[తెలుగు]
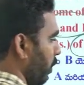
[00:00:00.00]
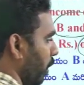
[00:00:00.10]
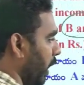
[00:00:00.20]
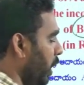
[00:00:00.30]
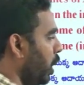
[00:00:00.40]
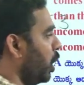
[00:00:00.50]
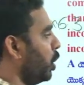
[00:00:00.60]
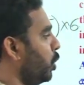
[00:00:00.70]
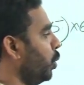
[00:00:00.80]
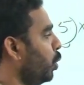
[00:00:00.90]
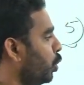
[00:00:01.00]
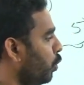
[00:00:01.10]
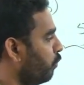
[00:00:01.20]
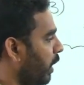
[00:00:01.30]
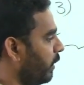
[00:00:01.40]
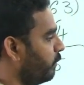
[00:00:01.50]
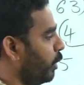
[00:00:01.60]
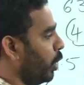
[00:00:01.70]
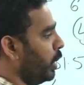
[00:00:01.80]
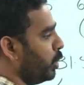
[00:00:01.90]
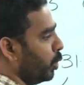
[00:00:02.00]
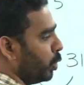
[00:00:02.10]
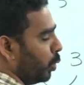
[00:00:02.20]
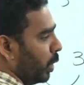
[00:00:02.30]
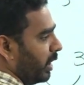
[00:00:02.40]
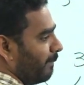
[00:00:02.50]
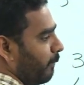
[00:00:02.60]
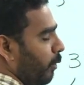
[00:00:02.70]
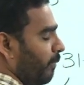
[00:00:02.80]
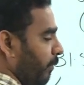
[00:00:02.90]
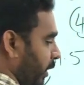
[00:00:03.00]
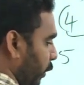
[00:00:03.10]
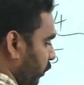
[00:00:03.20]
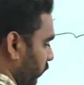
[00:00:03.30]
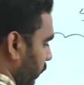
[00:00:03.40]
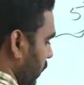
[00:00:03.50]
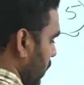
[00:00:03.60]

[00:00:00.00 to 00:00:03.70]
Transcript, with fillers: ఓకే టూ టూ ఫైవ్ జీరో ఇంటూ టూ అంటే ఫోర్ ఫిఫ్టీ వస్తుంది